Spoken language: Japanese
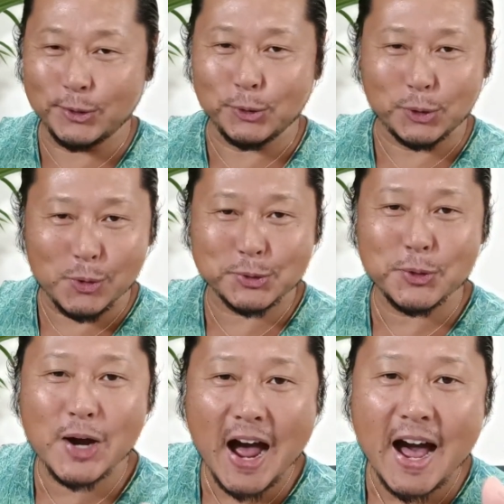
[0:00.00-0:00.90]
号の銅
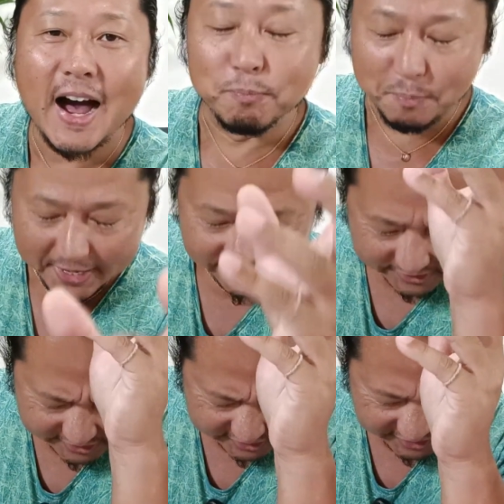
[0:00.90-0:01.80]
像がめっ
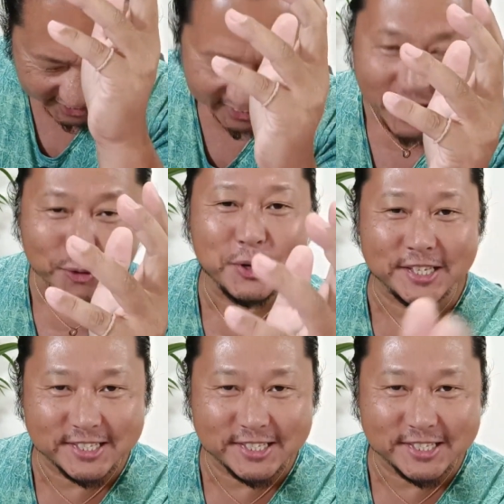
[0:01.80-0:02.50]
ちゃかっこいいっ